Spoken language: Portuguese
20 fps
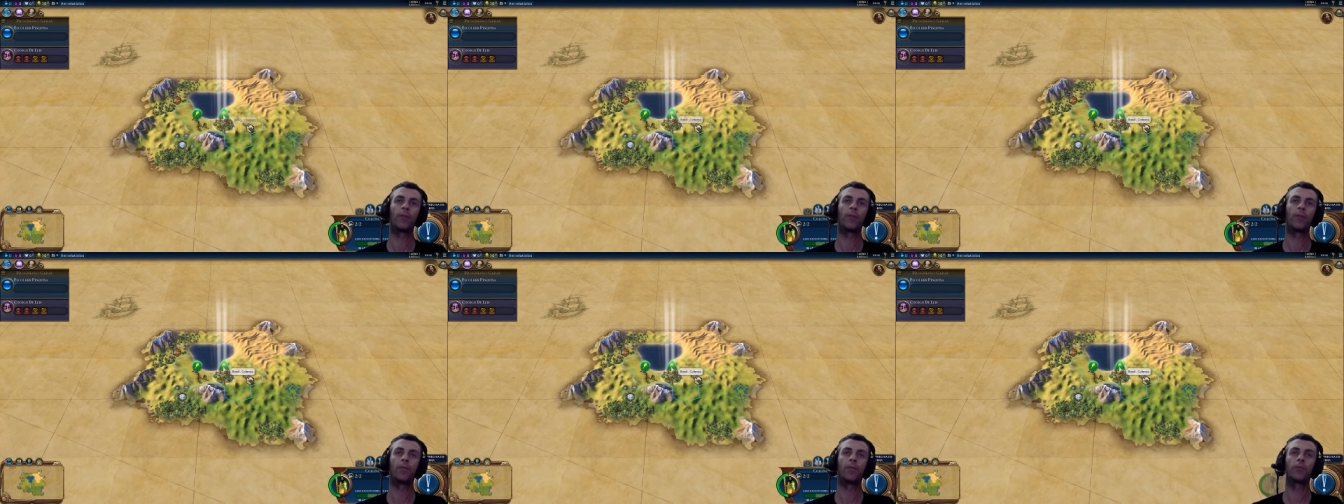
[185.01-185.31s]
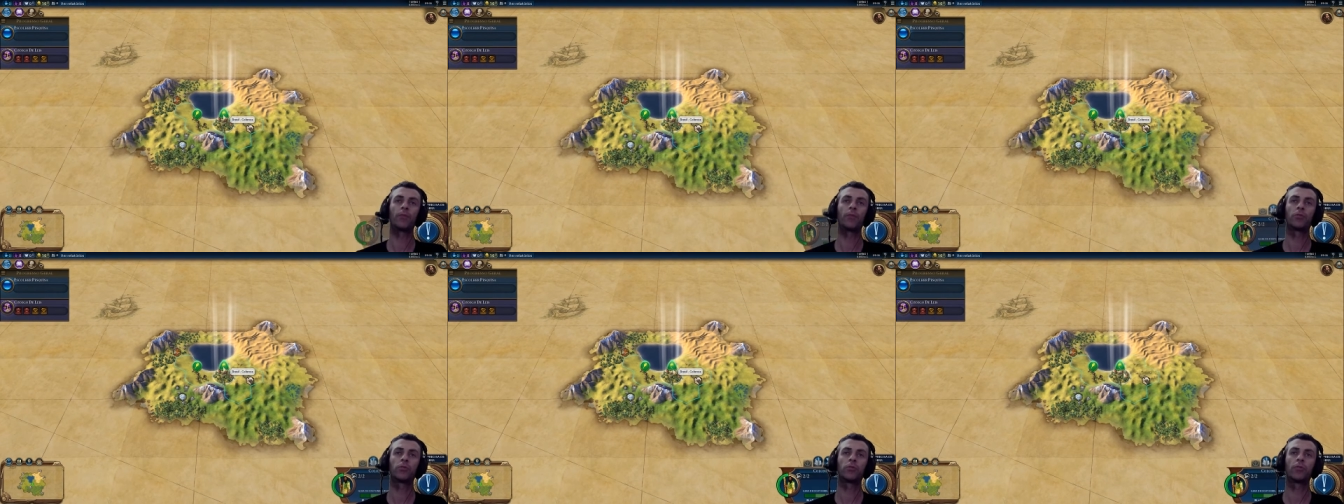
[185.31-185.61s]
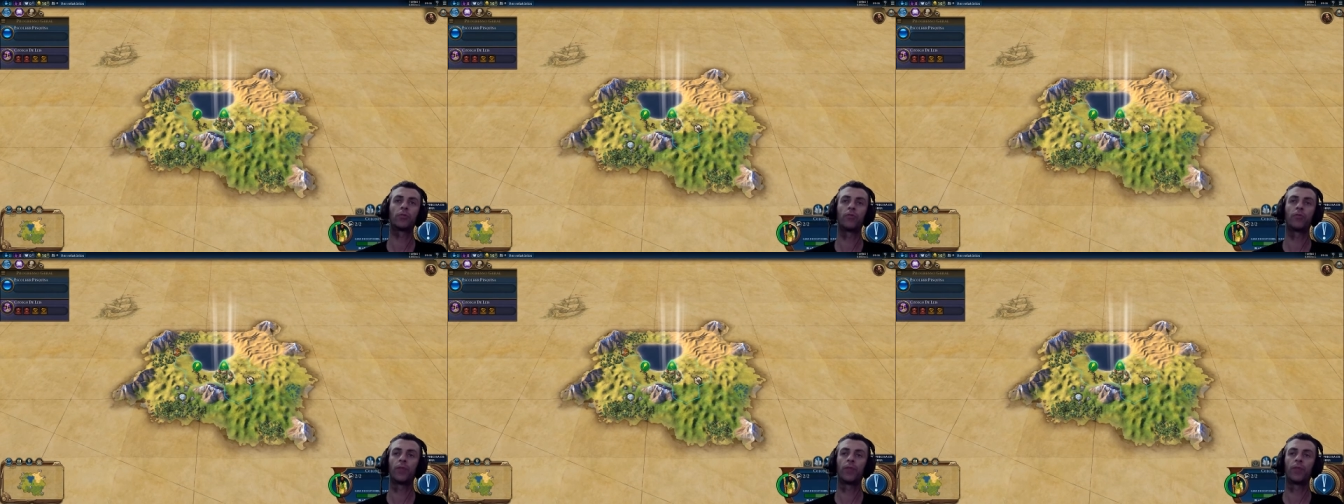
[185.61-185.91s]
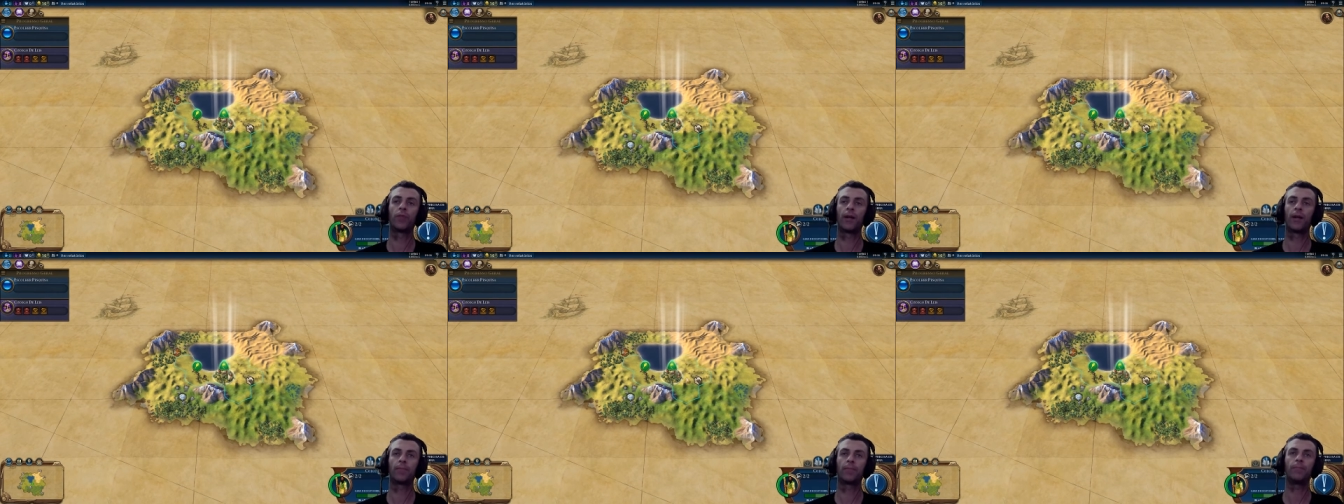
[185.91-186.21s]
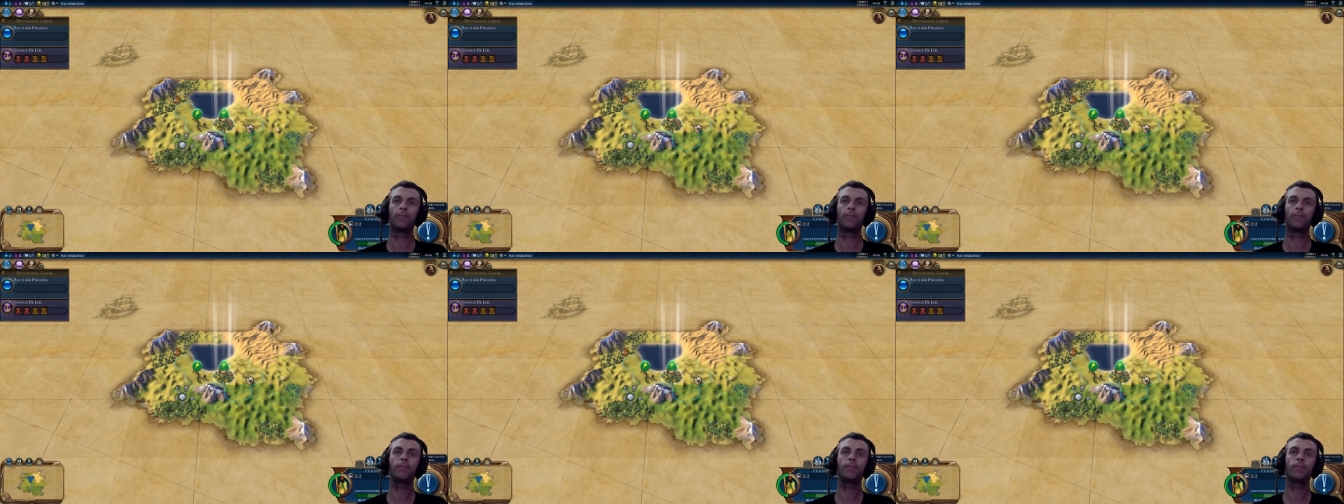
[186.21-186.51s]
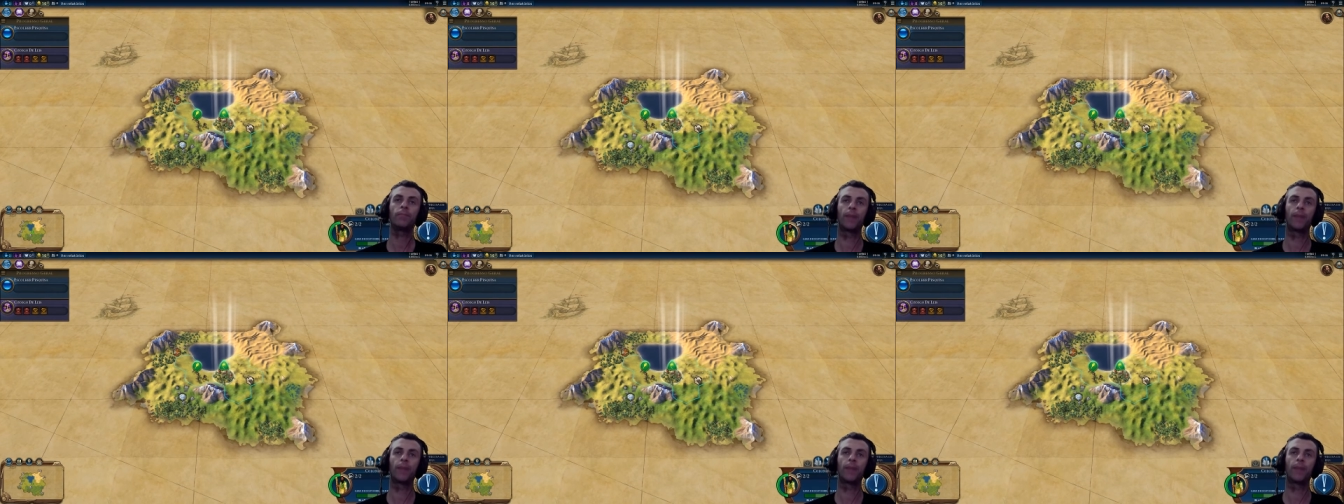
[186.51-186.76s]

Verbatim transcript: primeiro eu preciso fundar da